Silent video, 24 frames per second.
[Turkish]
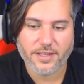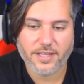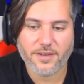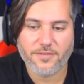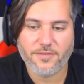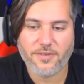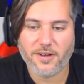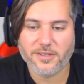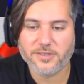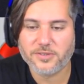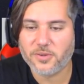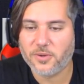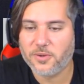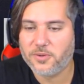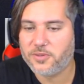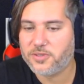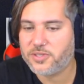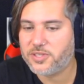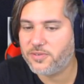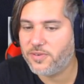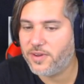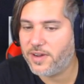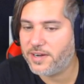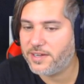defans
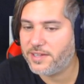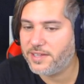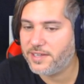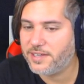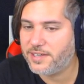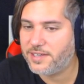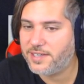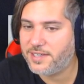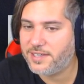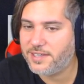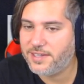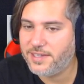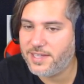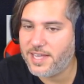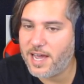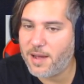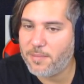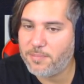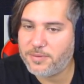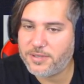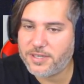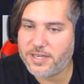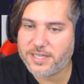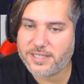oyuncusu verdik. Ne
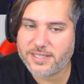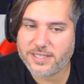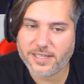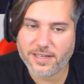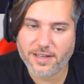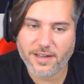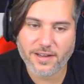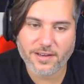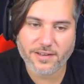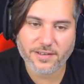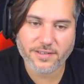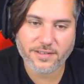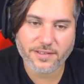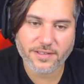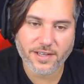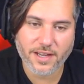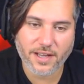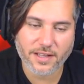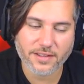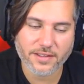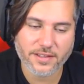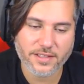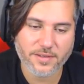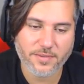yapacağız lan?
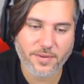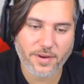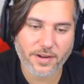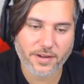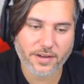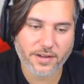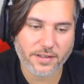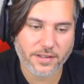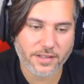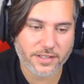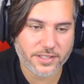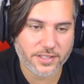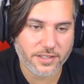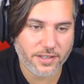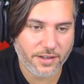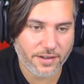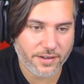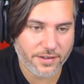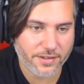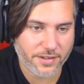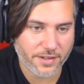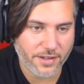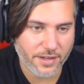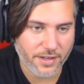Yandım
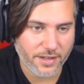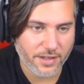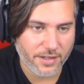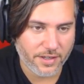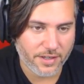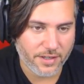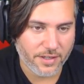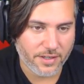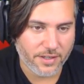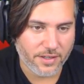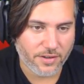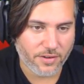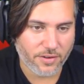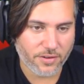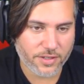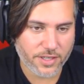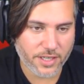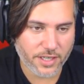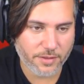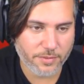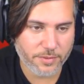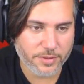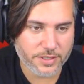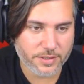arkadaşlar.
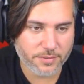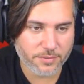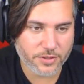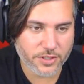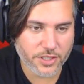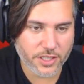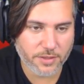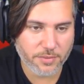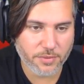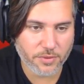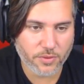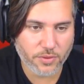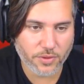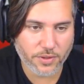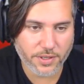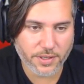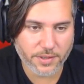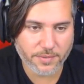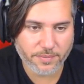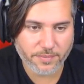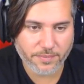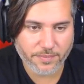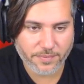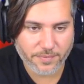Okey bizim şeyi bir
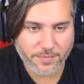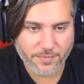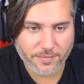kurayım.